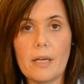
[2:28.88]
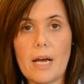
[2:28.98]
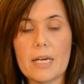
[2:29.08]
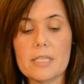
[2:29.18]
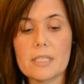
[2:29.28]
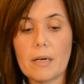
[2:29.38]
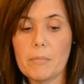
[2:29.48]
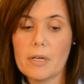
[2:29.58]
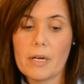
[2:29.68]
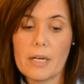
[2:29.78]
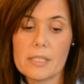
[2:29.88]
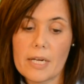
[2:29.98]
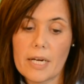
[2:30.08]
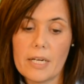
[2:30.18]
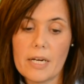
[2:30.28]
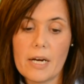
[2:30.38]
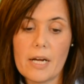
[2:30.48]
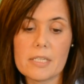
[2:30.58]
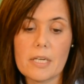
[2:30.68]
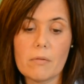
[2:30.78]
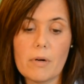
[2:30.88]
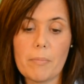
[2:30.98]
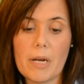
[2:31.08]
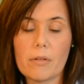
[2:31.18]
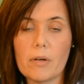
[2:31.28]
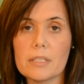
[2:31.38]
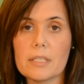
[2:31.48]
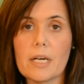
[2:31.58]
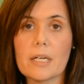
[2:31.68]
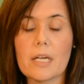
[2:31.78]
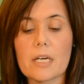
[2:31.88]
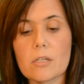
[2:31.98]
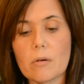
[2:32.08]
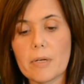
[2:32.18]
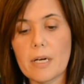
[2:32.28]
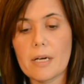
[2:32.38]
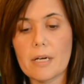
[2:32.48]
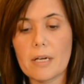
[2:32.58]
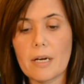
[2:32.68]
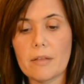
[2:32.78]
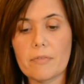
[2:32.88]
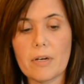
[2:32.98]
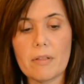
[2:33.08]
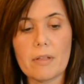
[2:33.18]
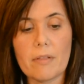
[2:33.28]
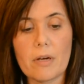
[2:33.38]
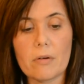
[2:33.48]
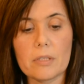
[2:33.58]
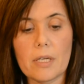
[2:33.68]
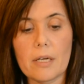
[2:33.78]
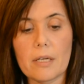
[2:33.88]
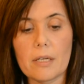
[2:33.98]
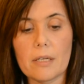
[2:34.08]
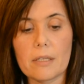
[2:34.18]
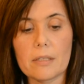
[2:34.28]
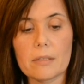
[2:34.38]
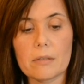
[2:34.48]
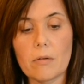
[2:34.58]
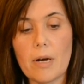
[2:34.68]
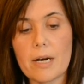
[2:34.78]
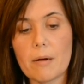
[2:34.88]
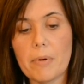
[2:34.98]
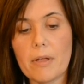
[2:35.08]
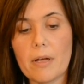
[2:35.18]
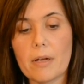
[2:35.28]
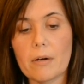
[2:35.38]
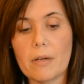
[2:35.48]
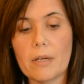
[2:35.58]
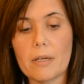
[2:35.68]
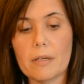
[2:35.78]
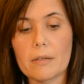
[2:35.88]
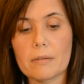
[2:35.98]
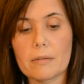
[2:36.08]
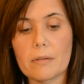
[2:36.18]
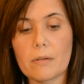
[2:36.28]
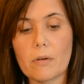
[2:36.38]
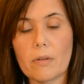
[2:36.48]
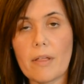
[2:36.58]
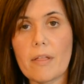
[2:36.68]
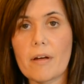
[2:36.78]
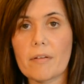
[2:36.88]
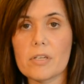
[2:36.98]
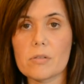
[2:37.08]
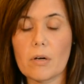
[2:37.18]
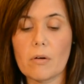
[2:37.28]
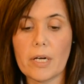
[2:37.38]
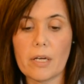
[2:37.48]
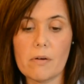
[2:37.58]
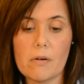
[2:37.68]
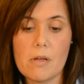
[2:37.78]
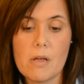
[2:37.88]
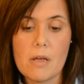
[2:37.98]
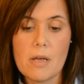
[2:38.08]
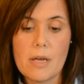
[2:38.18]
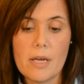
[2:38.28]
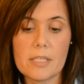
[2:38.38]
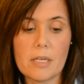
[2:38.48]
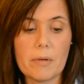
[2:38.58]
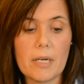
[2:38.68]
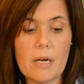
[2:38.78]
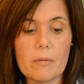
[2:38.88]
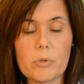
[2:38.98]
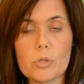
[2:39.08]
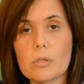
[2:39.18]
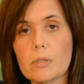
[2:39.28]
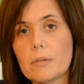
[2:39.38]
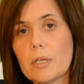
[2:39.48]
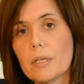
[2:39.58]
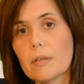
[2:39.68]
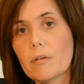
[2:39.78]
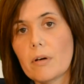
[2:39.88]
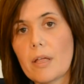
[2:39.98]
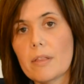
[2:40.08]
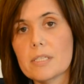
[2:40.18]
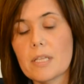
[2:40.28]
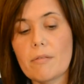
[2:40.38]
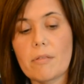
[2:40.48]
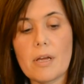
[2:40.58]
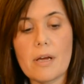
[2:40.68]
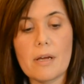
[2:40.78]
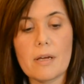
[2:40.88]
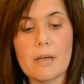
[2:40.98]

aquí también se generará así una plazoleta que resolverá la diferencia de cota con la rampa rodada de acceso al colegio y servirá pues, de zona de estancia,